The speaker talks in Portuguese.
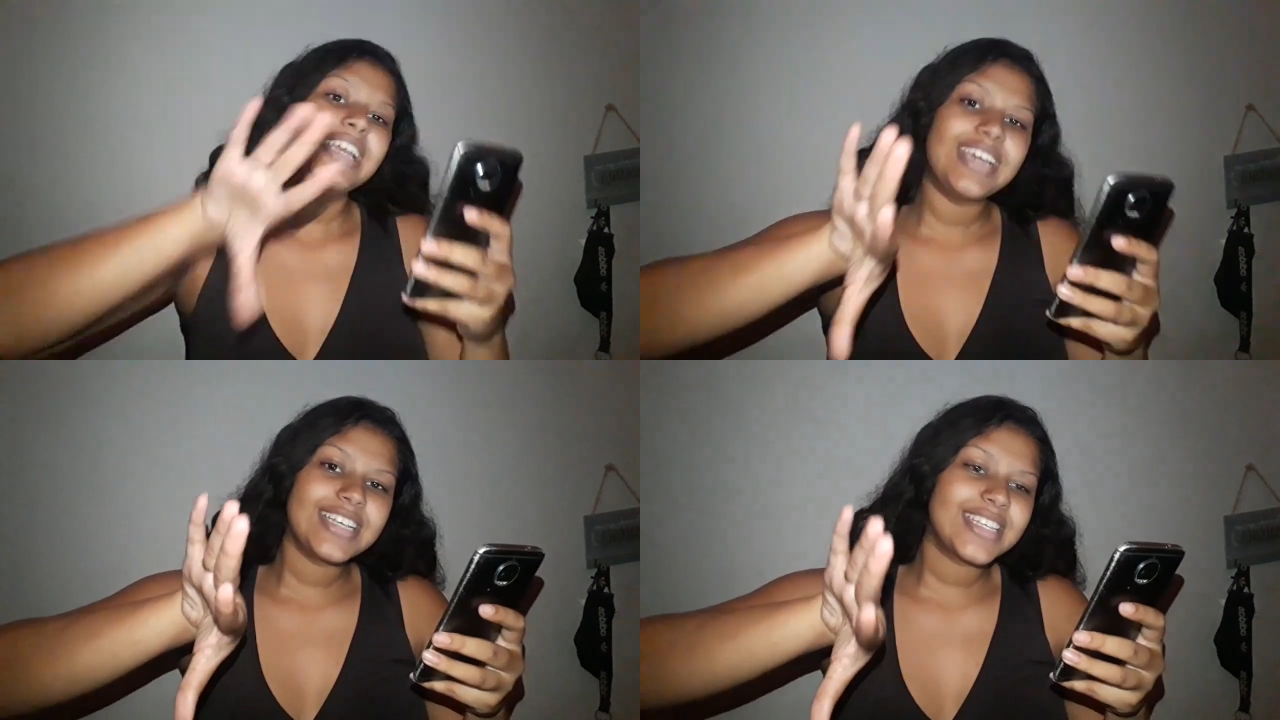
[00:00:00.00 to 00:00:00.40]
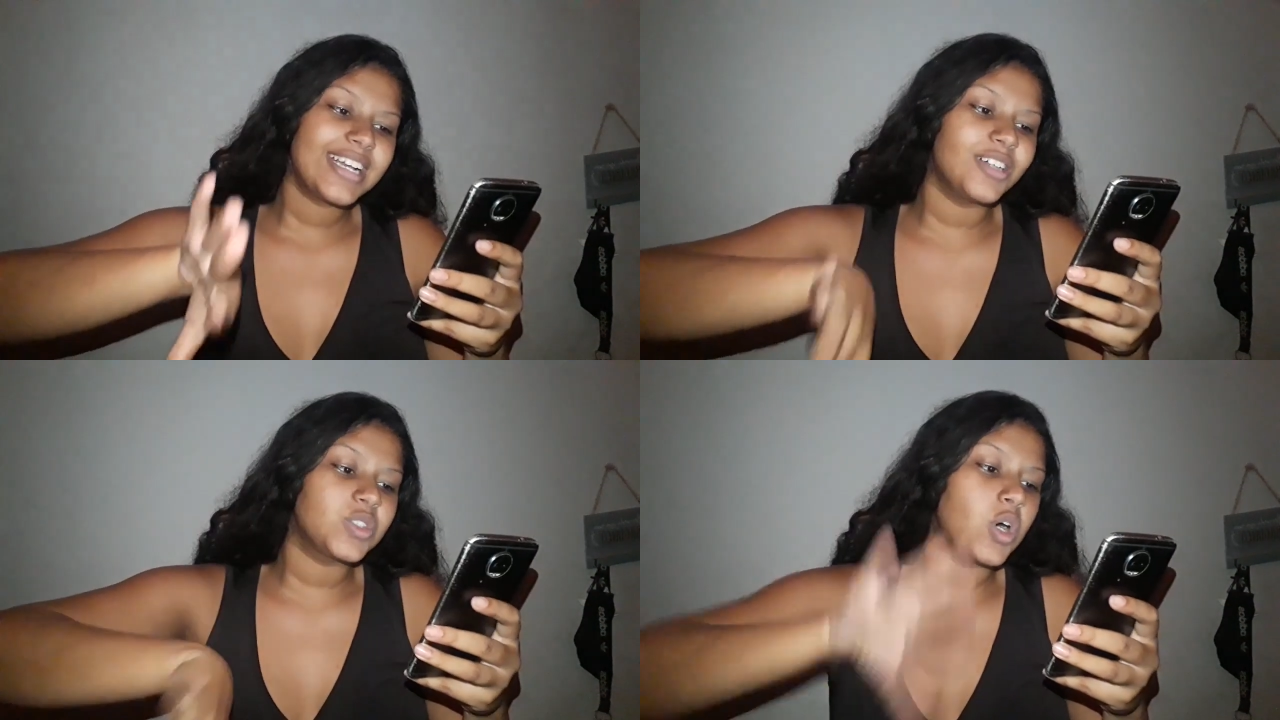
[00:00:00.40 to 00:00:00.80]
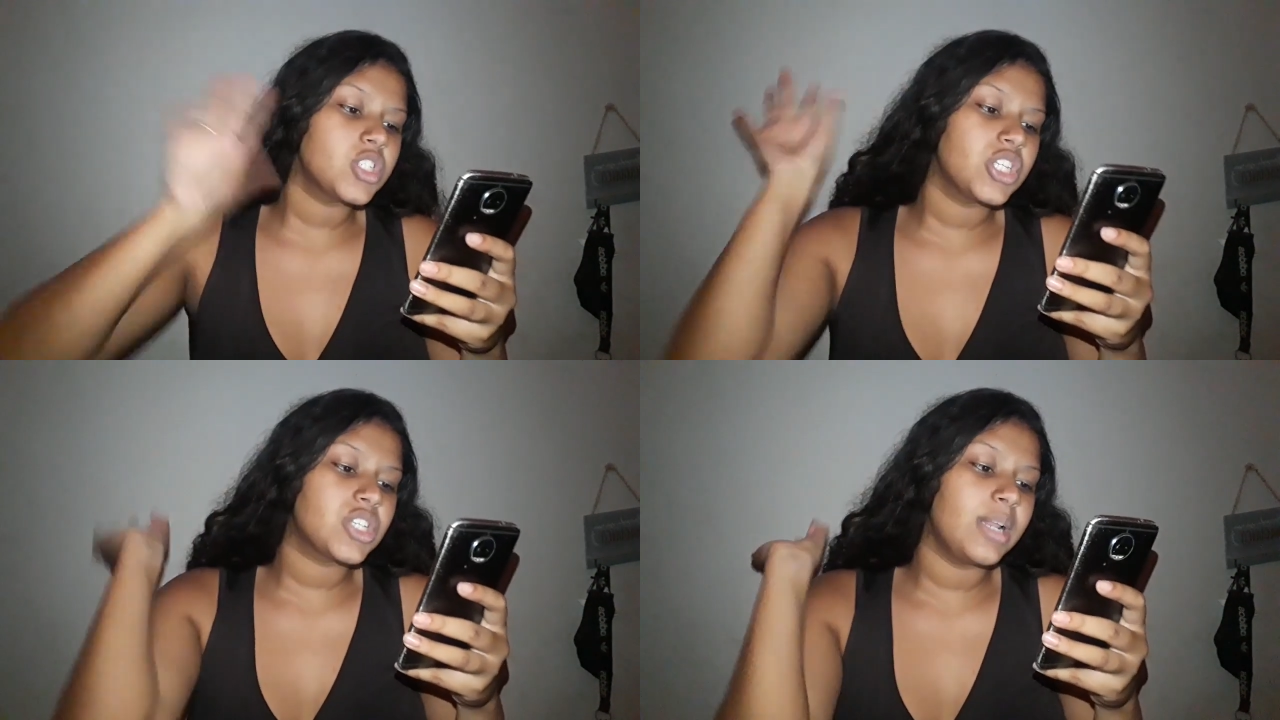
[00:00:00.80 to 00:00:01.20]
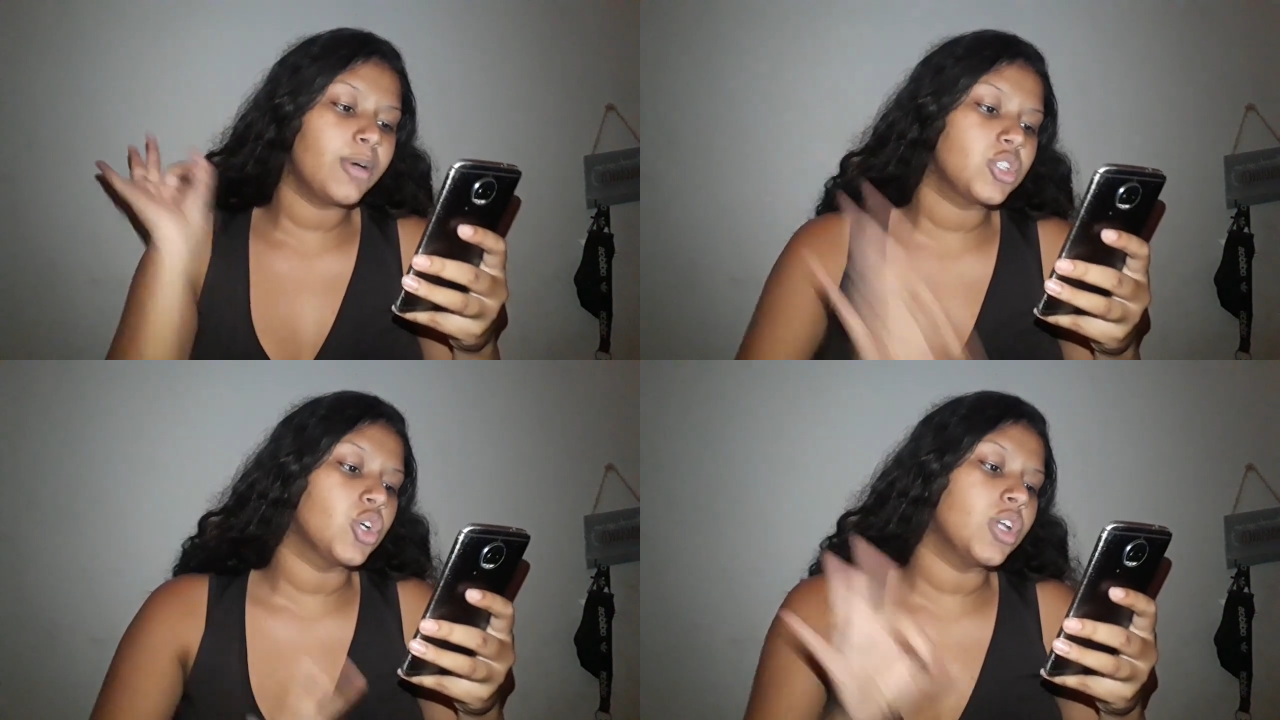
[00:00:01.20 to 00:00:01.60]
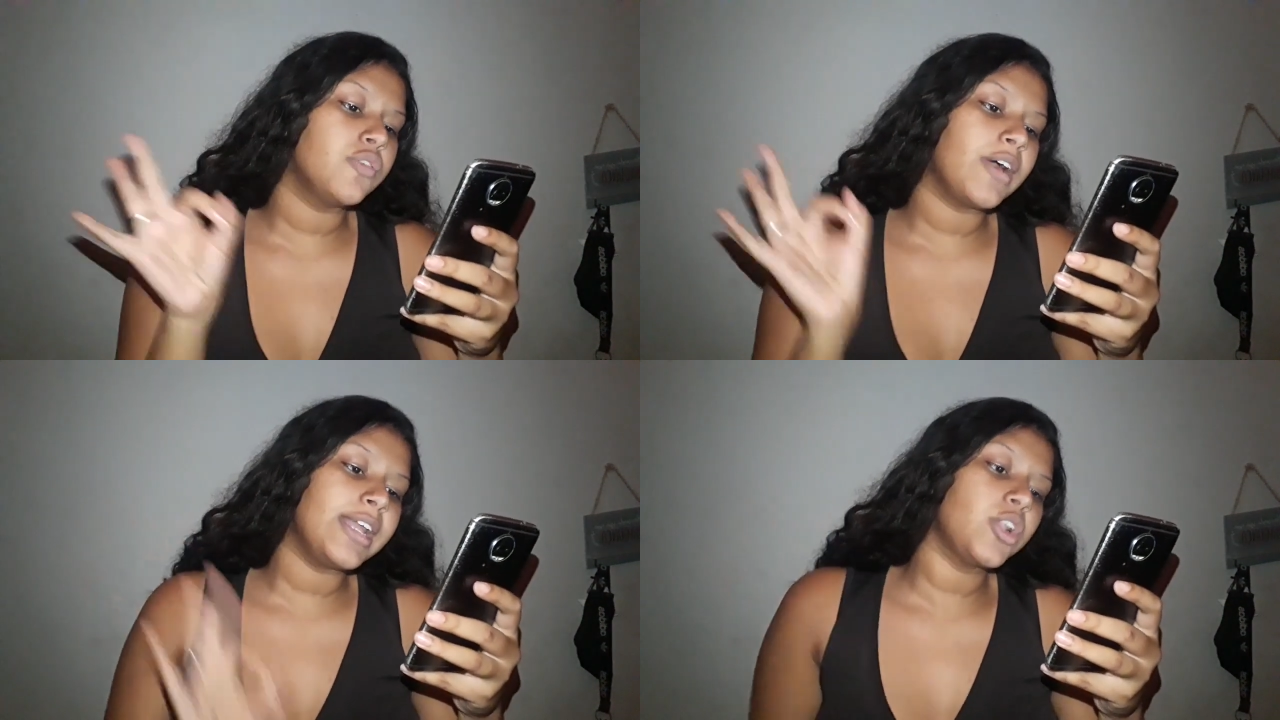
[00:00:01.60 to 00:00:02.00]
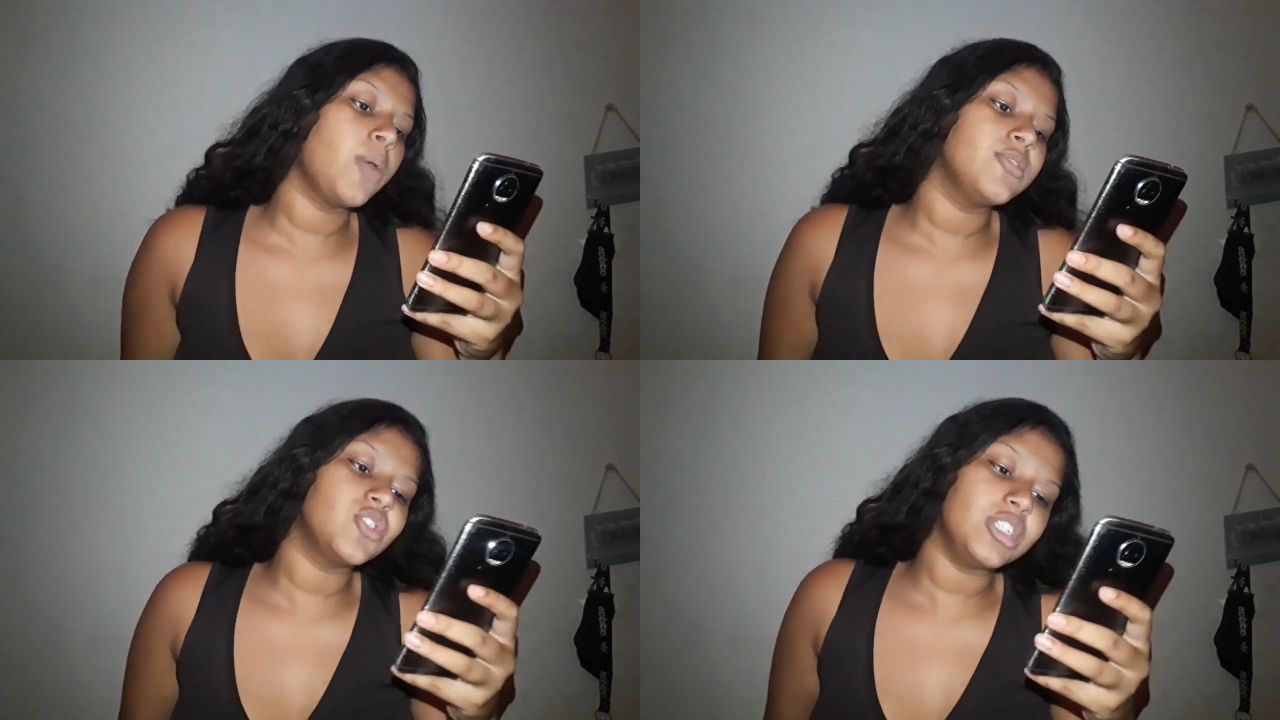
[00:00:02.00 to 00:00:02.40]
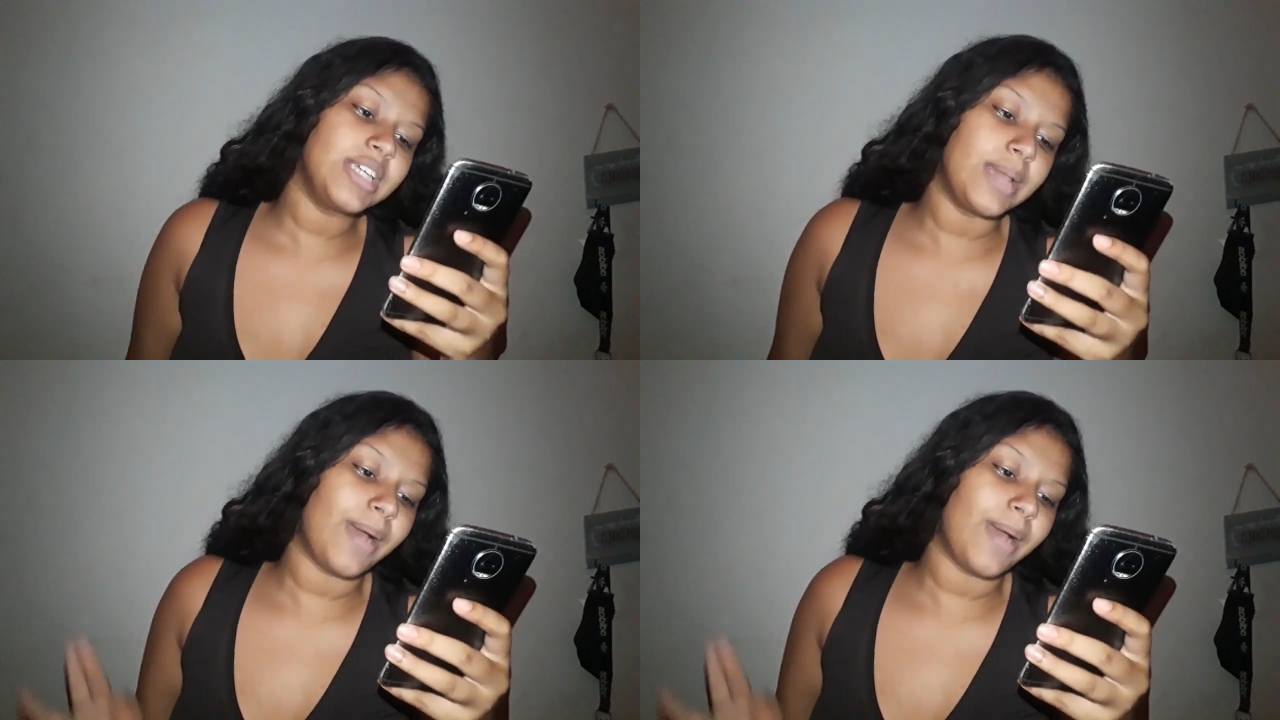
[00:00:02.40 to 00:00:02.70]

E esse cantor, gente, ele botou, não falei nome de ninguém,